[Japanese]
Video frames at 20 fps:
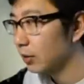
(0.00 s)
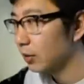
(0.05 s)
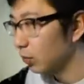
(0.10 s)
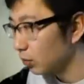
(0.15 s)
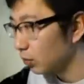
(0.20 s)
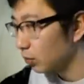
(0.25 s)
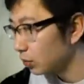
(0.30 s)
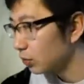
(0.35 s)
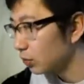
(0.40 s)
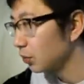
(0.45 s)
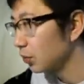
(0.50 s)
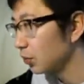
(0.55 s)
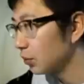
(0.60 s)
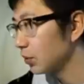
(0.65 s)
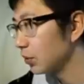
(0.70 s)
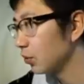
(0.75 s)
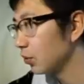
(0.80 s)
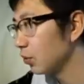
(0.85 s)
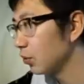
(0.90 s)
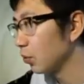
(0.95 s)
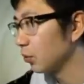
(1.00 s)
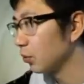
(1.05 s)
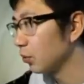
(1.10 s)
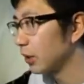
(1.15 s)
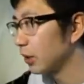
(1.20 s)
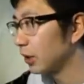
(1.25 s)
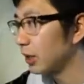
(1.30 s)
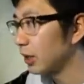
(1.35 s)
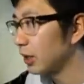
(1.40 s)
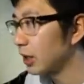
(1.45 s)
本当にこの
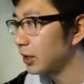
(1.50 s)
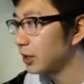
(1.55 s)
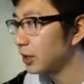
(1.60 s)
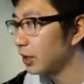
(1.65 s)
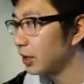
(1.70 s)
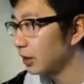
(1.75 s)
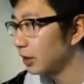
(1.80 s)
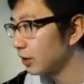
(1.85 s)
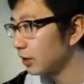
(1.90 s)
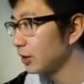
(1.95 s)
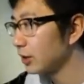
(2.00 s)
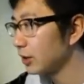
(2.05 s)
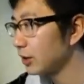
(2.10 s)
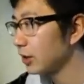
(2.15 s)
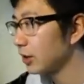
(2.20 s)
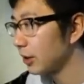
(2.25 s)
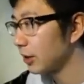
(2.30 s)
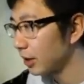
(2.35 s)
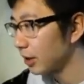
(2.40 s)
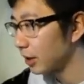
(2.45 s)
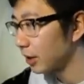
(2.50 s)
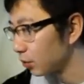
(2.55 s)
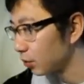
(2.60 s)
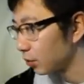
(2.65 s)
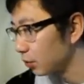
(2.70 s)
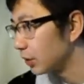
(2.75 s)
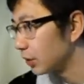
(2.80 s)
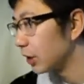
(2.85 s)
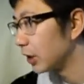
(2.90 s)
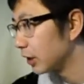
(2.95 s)
メガネ何やってんだバカ野
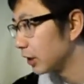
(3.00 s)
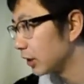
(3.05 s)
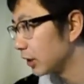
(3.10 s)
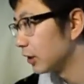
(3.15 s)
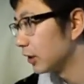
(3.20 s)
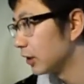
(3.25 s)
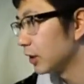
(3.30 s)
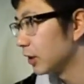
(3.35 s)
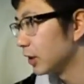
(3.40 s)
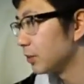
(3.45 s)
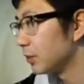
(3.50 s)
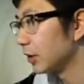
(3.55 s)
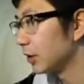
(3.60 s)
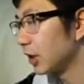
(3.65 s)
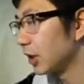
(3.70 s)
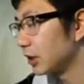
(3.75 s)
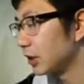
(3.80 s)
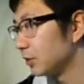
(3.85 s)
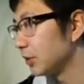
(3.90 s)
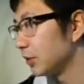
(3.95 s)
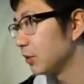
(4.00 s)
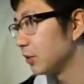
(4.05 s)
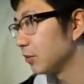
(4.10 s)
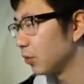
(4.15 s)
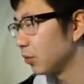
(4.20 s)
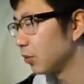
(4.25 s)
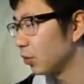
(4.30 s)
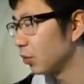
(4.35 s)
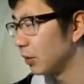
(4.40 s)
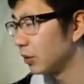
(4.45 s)
郎みたいな。今、立ち見
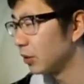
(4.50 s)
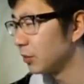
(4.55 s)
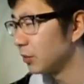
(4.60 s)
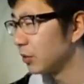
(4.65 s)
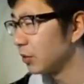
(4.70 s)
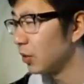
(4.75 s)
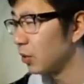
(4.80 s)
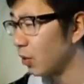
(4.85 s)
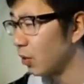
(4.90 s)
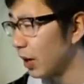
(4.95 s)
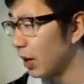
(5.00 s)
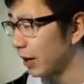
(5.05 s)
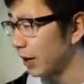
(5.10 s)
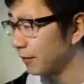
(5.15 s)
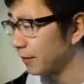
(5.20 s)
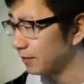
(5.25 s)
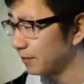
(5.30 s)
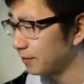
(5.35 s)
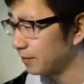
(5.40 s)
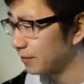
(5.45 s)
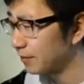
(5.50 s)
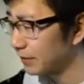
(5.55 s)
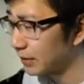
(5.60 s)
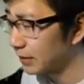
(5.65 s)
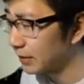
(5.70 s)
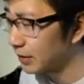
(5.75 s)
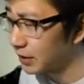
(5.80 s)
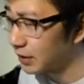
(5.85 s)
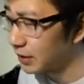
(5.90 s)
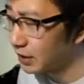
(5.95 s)
F のコメント見るのは怖い
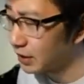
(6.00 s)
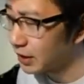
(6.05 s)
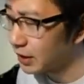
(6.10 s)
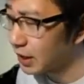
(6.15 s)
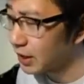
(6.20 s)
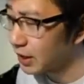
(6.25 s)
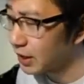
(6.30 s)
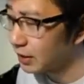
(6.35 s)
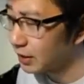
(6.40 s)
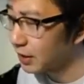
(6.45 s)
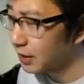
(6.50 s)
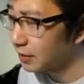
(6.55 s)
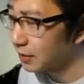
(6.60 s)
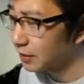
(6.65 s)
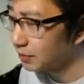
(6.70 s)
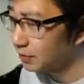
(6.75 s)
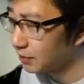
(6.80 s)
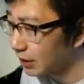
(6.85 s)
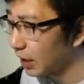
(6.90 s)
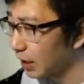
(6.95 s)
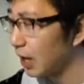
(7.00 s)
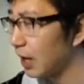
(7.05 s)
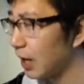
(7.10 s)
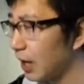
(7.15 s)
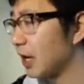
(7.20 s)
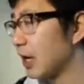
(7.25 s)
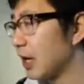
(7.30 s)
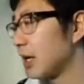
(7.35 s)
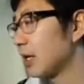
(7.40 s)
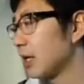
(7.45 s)
切り替えて見た
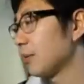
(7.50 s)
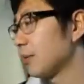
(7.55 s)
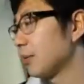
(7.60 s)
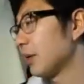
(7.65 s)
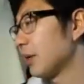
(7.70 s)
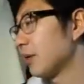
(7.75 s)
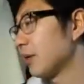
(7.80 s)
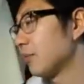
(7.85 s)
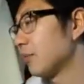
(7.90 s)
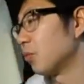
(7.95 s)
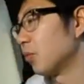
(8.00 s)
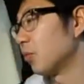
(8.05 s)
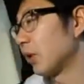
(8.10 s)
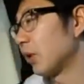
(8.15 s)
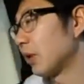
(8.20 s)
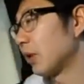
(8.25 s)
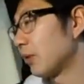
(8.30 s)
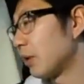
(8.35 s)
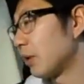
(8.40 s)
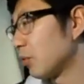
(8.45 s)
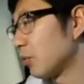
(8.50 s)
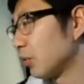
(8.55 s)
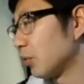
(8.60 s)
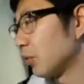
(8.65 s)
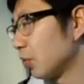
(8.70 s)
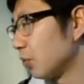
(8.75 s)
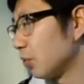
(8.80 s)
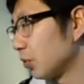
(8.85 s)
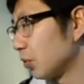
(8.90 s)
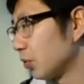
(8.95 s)
あーダメだ俺はも
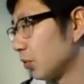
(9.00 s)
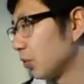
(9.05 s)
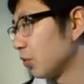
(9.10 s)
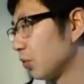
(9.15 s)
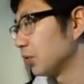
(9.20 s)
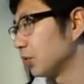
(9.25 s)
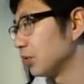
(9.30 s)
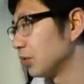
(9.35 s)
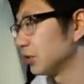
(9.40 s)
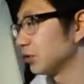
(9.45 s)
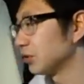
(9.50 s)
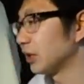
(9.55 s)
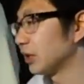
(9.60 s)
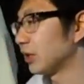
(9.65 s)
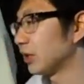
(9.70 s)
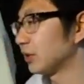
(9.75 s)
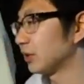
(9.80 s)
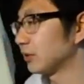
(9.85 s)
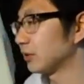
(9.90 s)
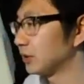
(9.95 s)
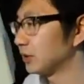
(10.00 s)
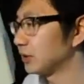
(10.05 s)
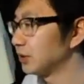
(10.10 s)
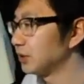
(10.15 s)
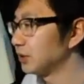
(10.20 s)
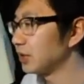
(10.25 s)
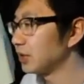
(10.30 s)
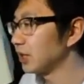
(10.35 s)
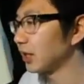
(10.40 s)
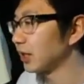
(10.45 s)
ともとこいつは
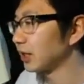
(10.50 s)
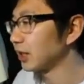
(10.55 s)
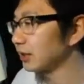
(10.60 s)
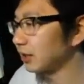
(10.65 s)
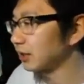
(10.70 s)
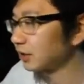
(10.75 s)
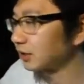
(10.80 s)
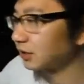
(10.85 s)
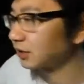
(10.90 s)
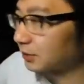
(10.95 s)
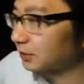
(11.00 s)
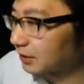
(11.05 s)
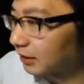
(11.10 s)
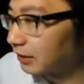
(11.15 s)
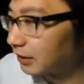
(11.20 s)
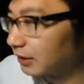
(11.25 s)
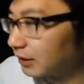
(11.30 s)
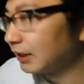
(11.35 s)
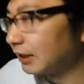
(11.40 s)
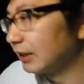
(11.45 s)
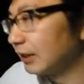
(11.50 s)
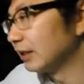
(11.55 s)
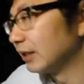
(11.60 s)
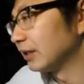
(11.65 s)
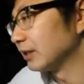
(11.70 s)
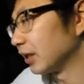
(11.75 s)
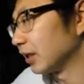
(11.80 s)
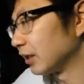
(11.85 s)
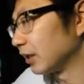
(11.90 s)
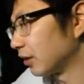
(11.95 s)
信じてなかったすいません
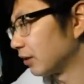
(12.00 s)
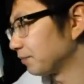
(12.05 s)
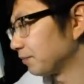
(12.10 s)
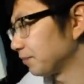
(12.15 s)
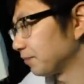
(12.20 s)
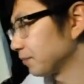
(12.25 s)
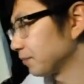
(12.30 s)
ただ